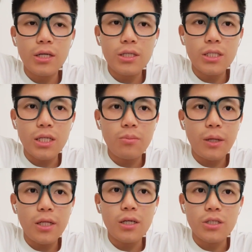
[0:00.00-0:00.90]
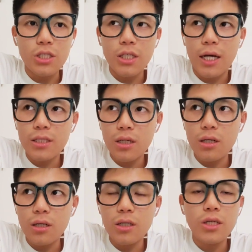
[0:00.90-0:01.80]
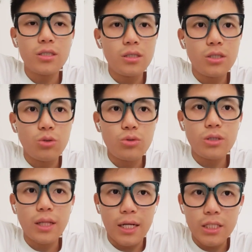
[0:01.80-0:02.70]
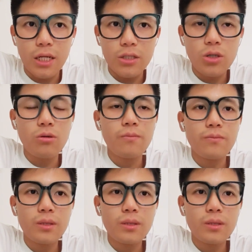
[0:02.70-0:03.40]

C b a 的其他任何一支球队拿下来之后，